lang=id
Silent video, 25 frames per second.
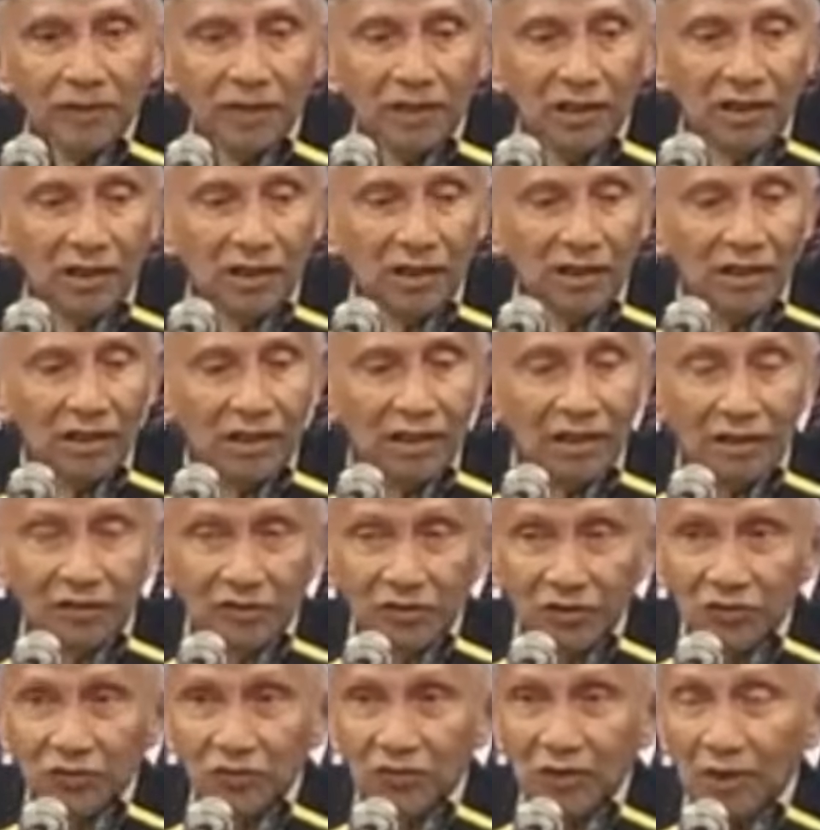Pak
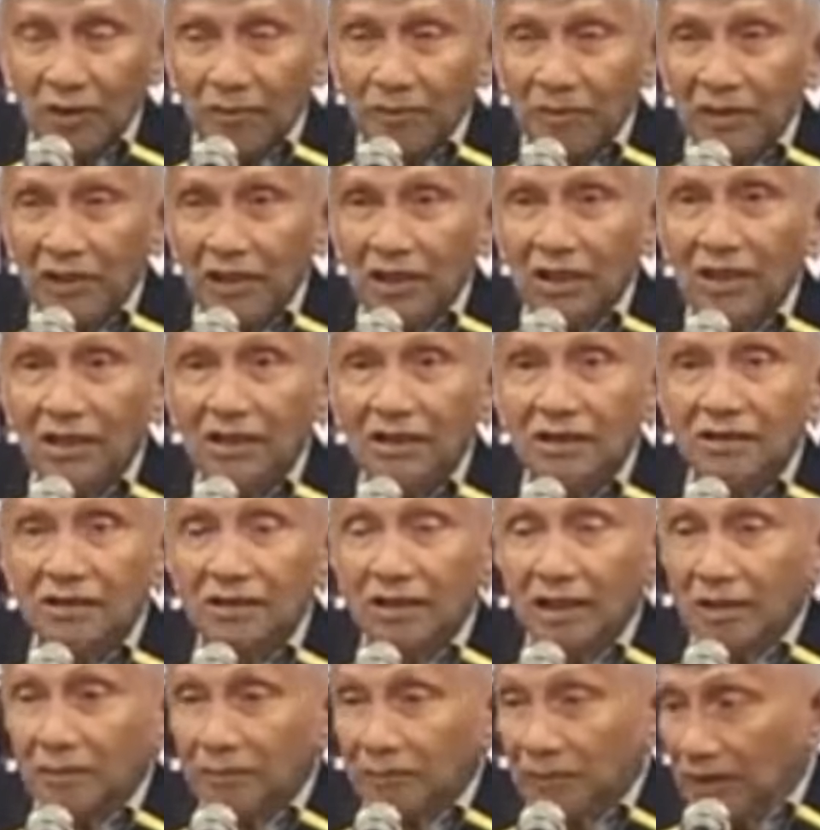Harto juga pernah
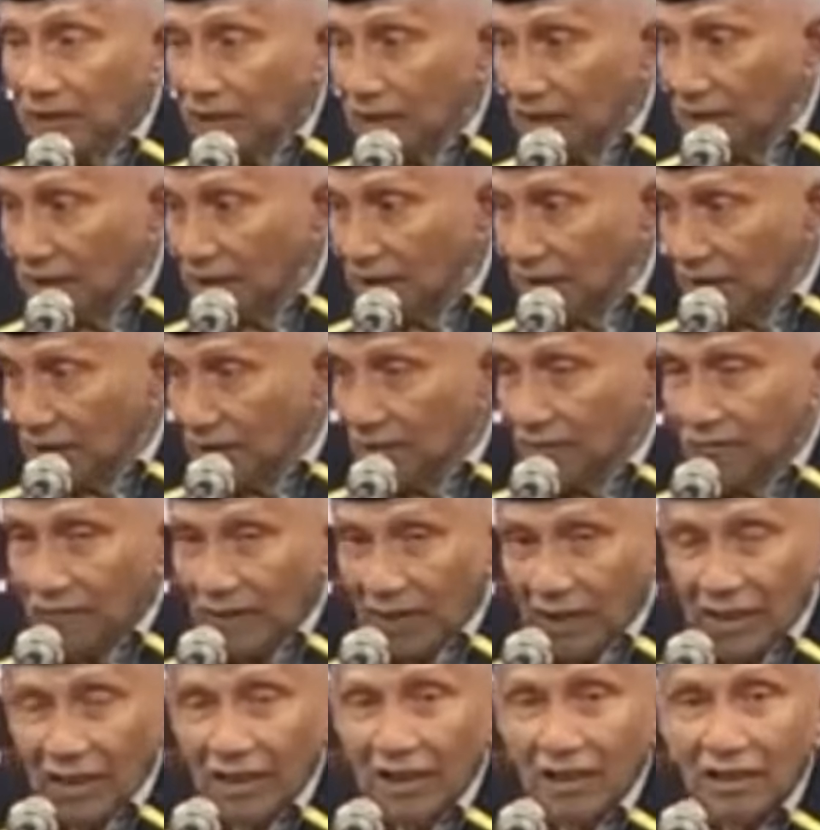tanpa
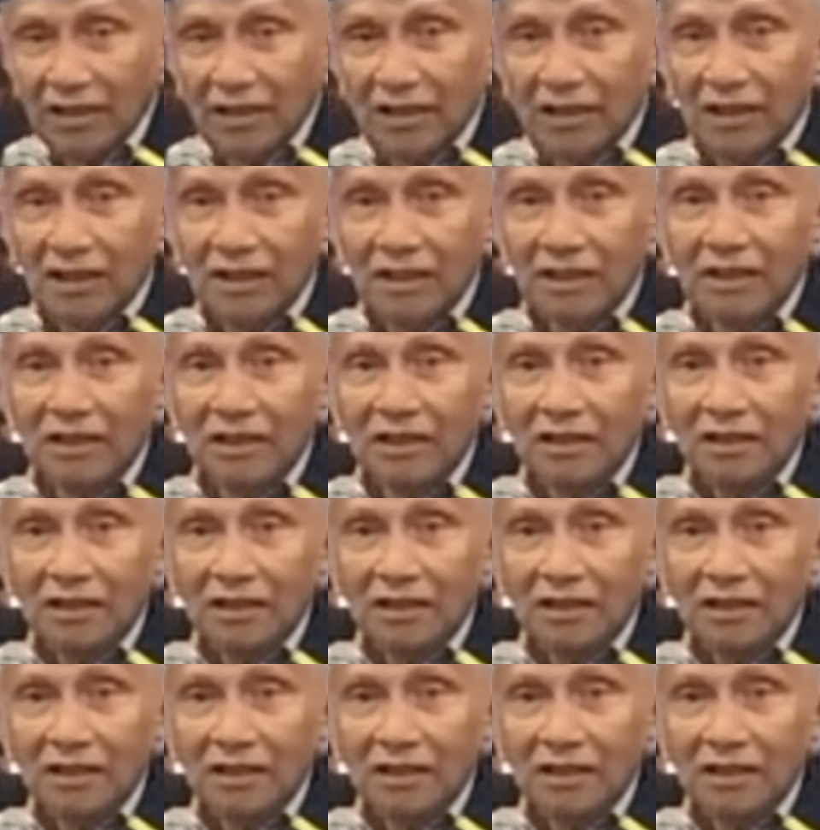wakil ya